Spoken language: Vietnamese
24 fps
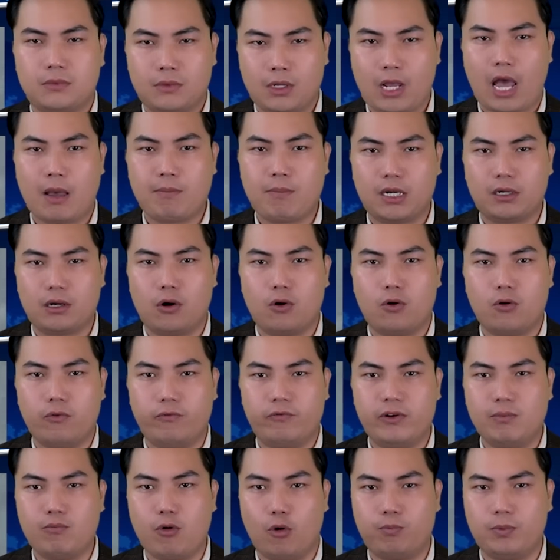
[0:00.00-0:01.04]
Nga bắt đầu
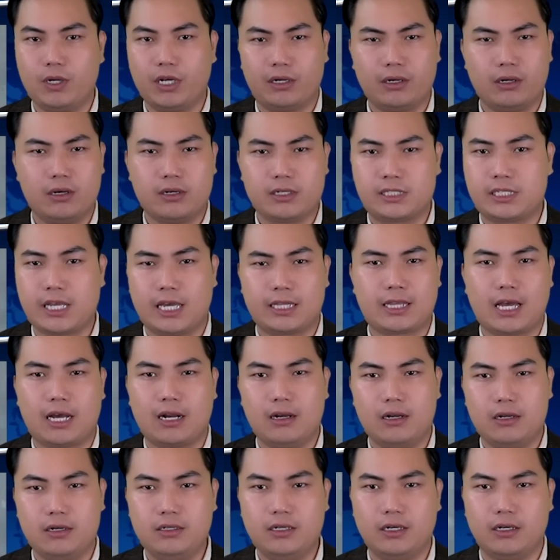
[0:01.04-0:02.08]
với một lực lượng xe tăng
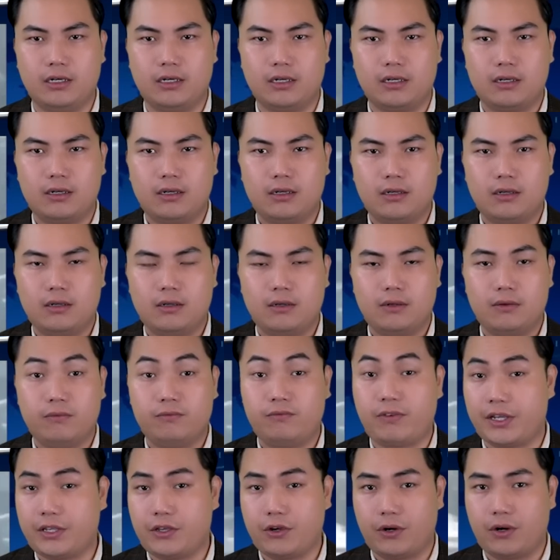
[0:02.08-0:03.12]
lớn hơn
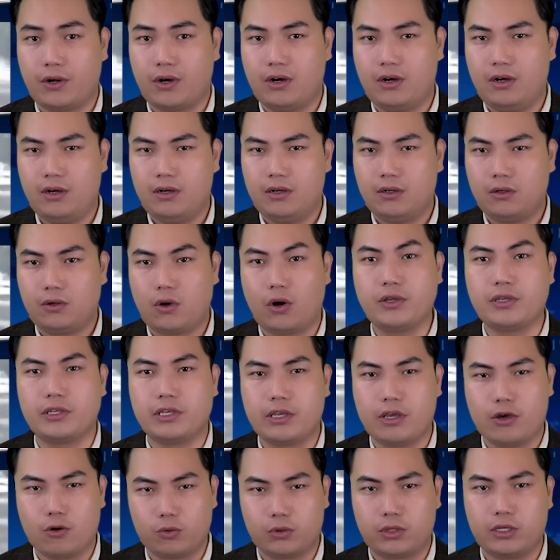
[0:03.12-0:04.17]
và do đó có
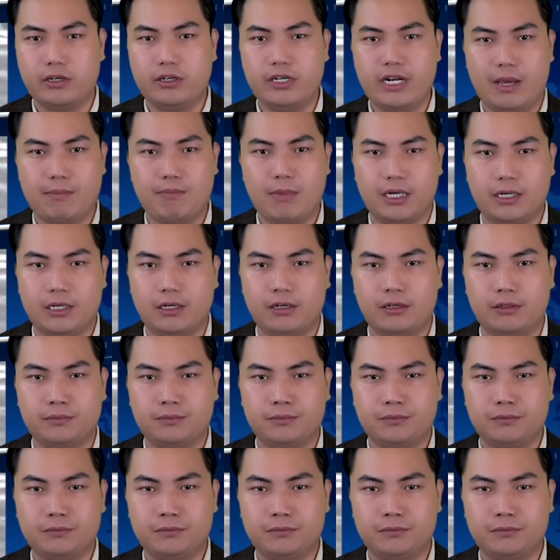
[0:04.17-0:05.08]
nhiều thứ để mất hơn.